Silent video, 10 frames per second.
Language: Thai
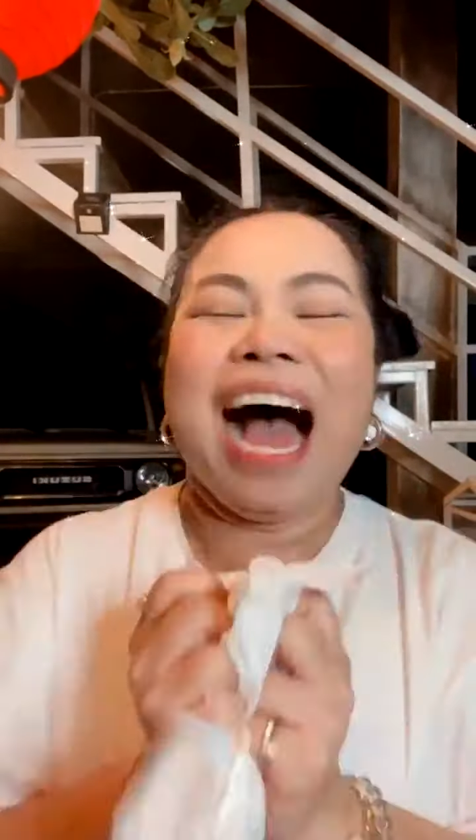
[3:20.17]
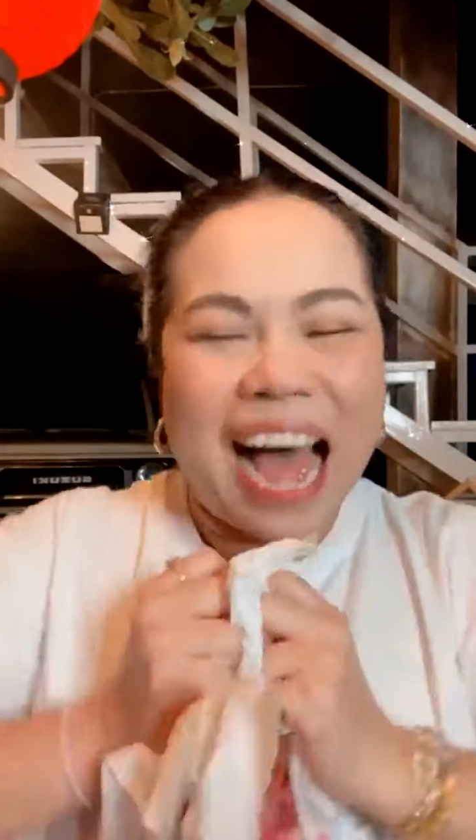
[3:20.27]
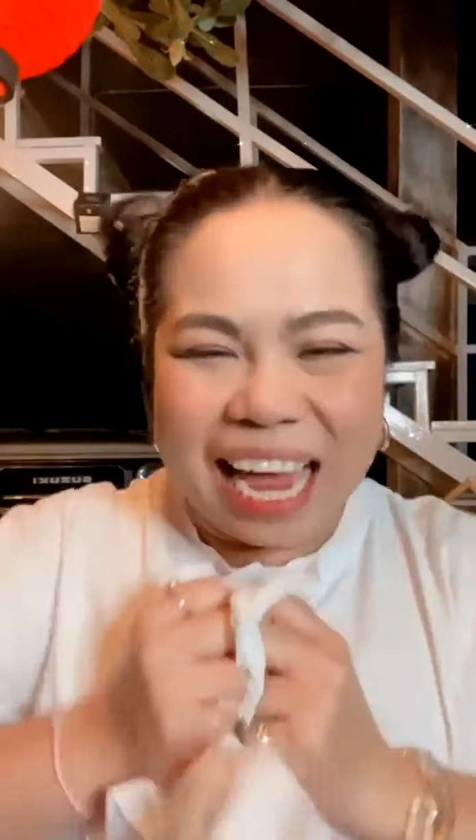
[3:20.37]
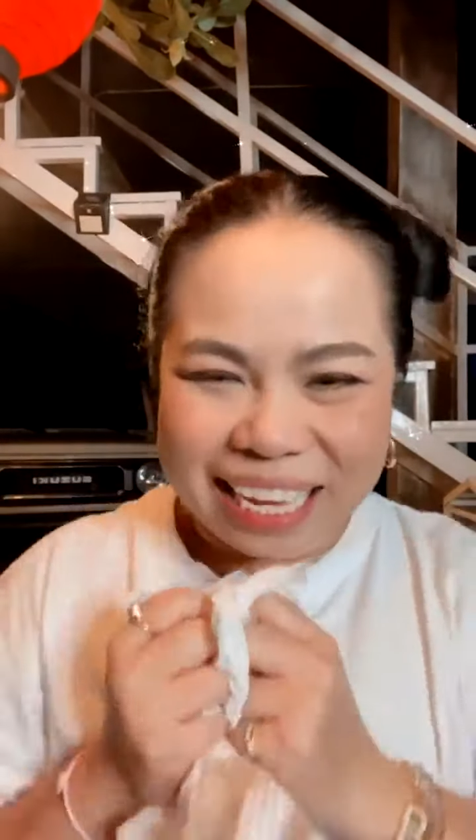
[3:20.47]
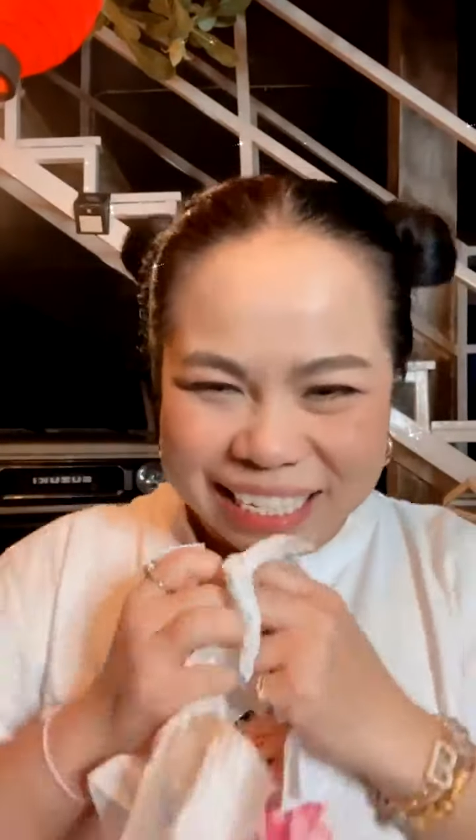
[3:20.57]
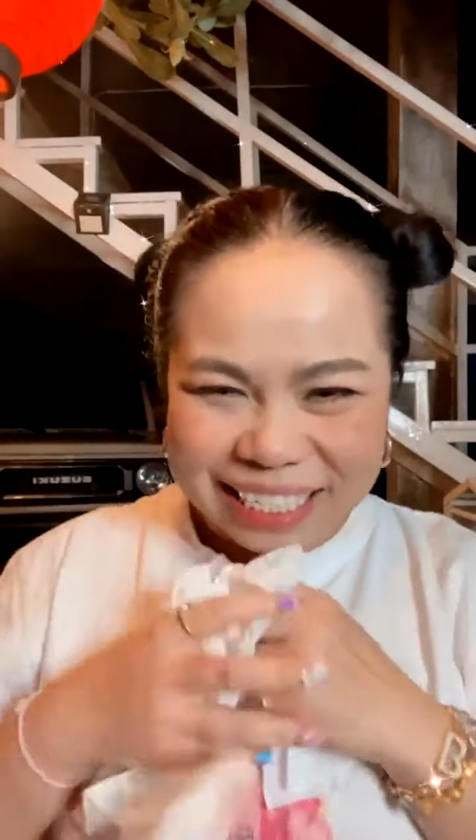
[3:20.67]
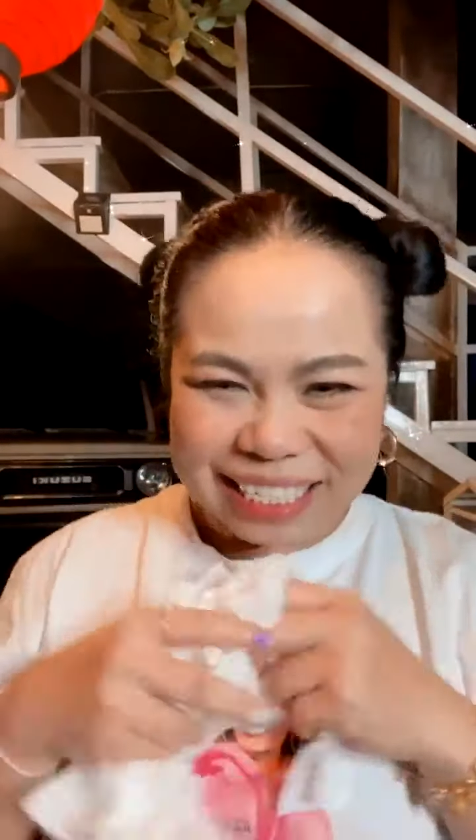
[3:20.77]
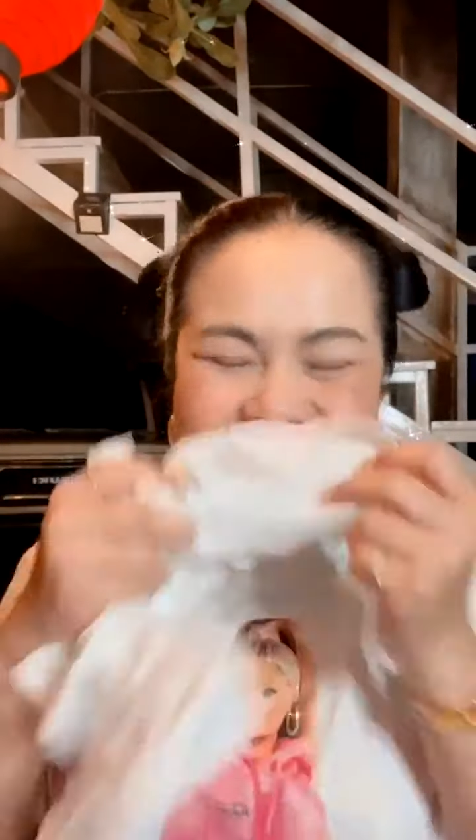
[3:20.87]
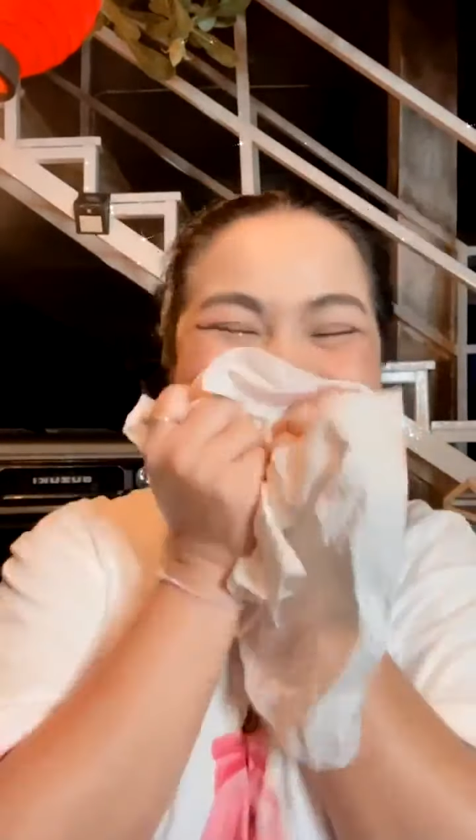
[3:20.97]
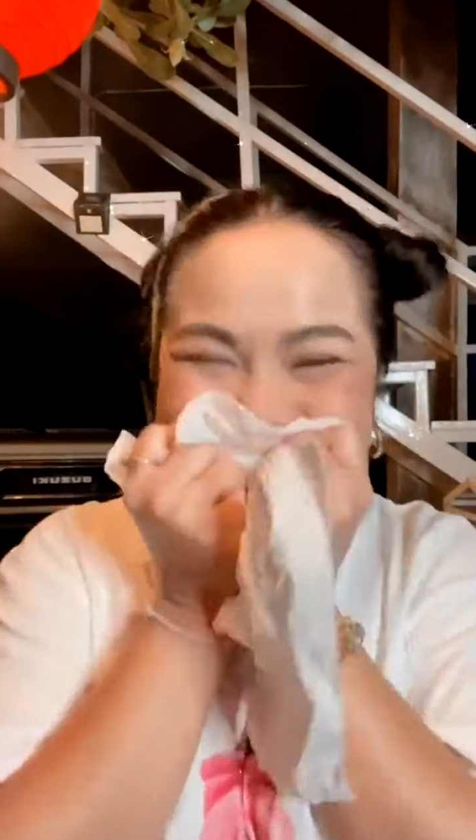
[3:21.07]
อาย
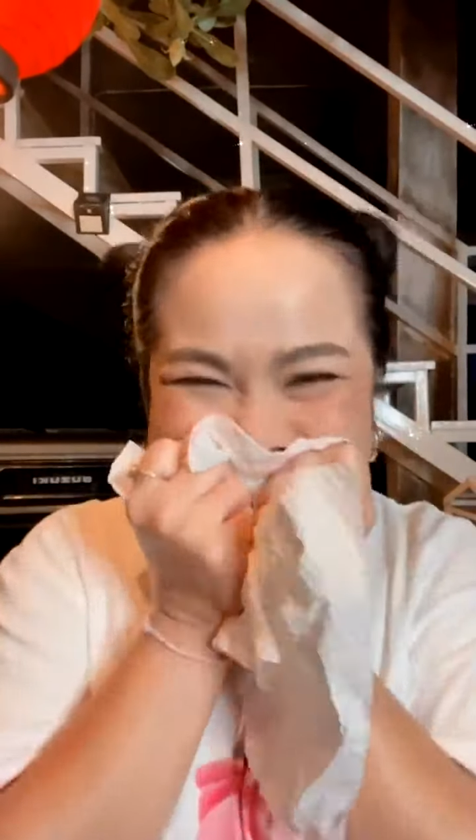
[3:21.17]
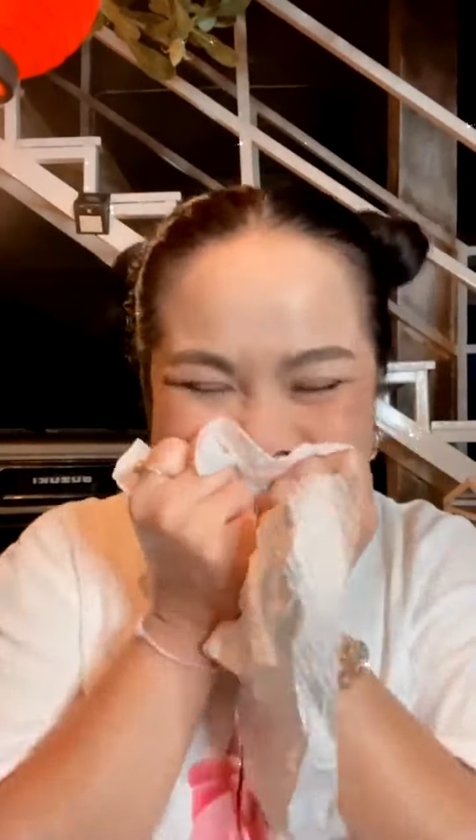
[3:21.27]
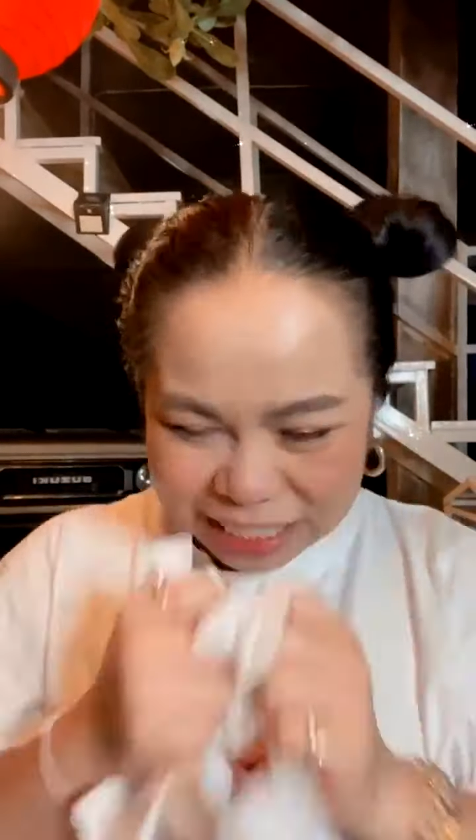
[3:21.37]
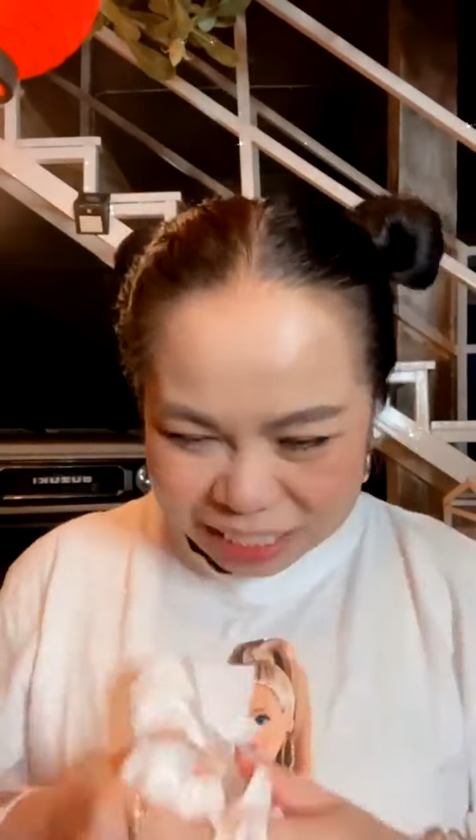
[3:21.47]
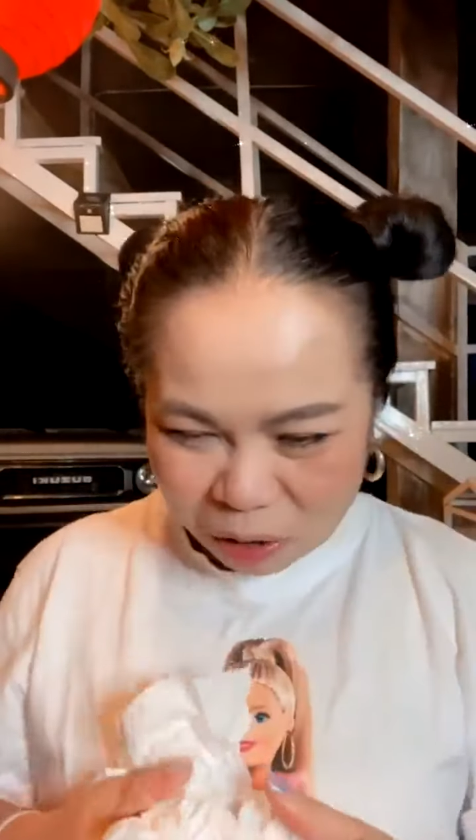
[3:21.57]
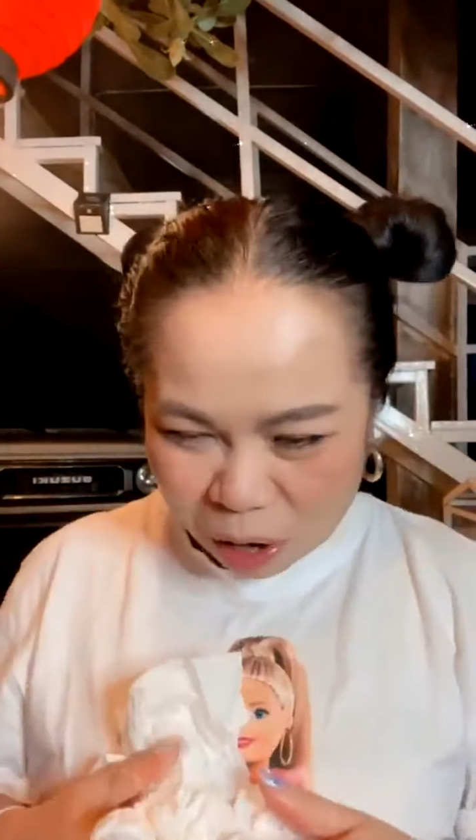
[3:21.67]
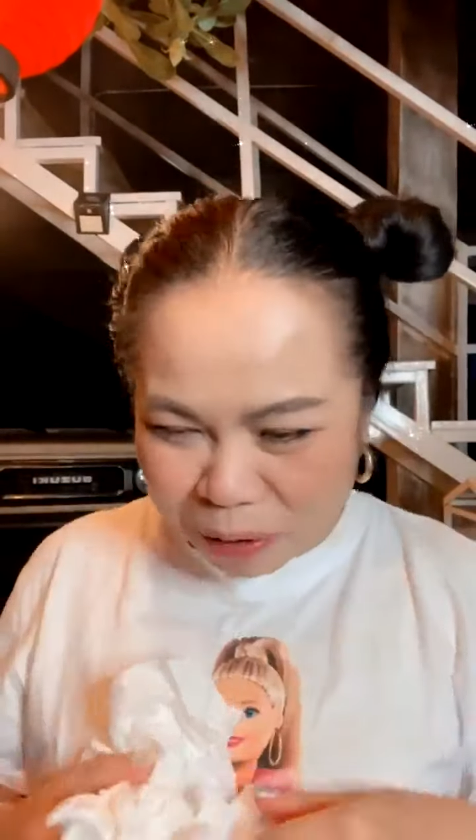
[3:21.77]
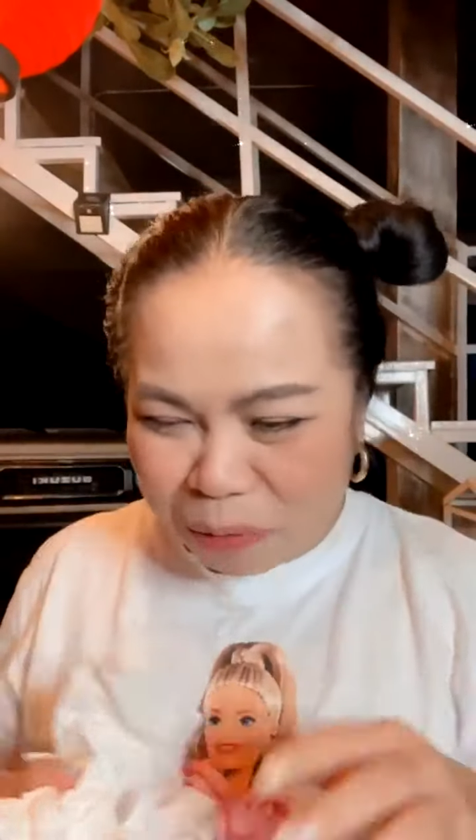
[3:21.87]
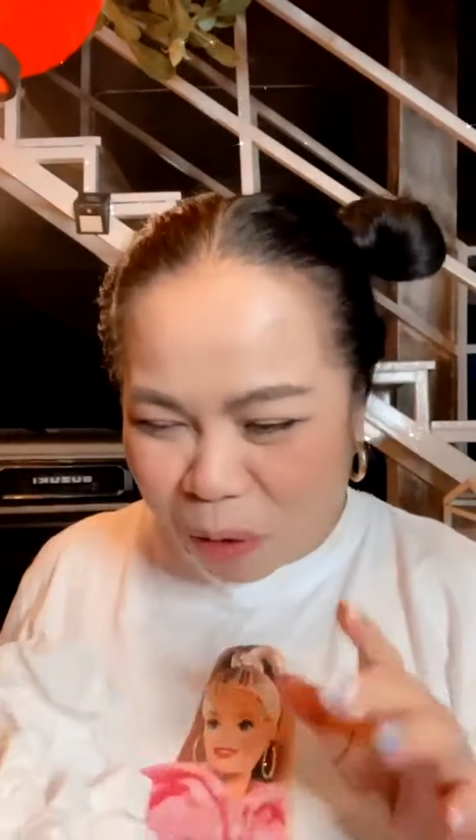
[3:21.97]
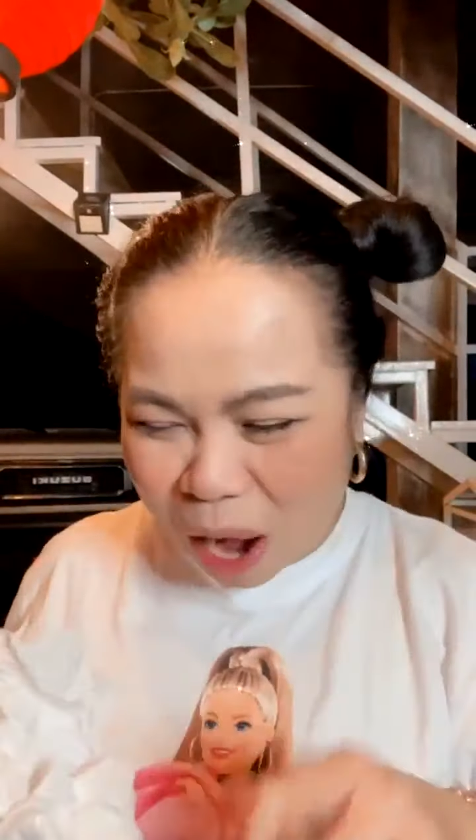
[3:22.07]
โอ้ย
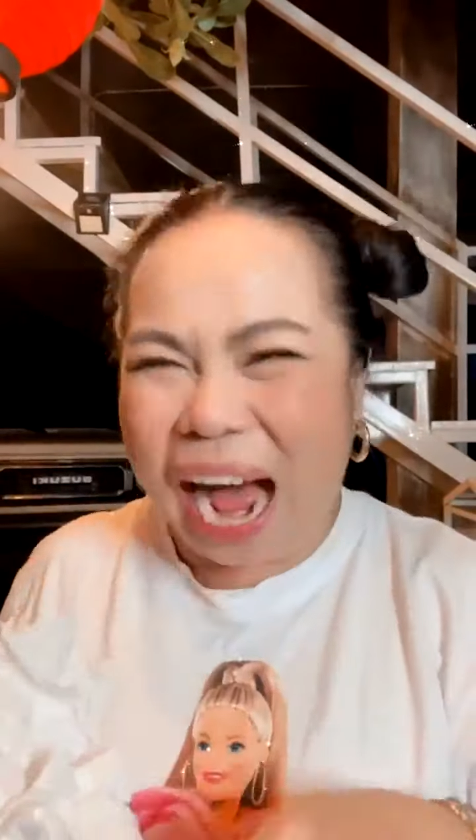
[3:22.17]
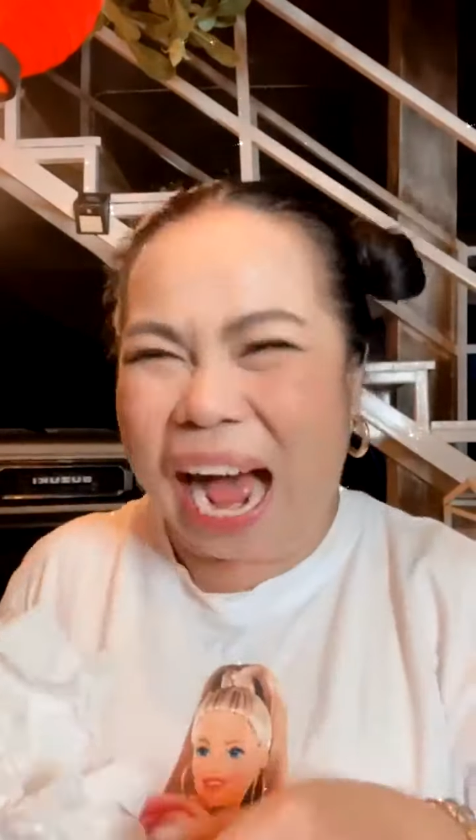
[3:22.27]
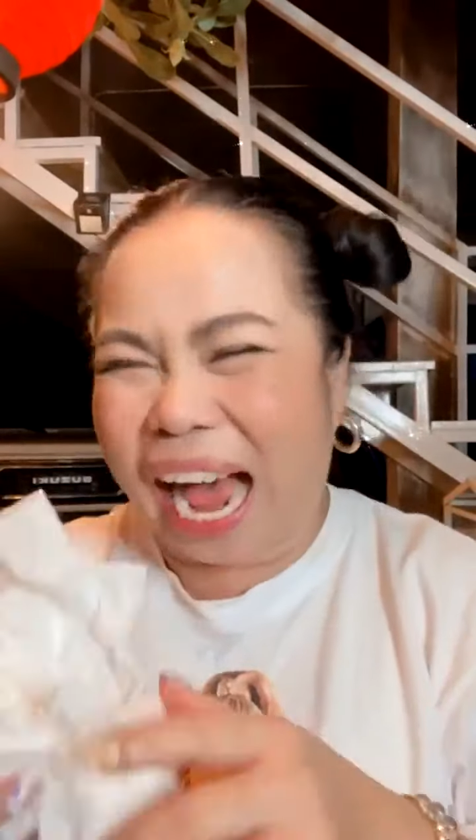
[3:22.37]
พี่วัว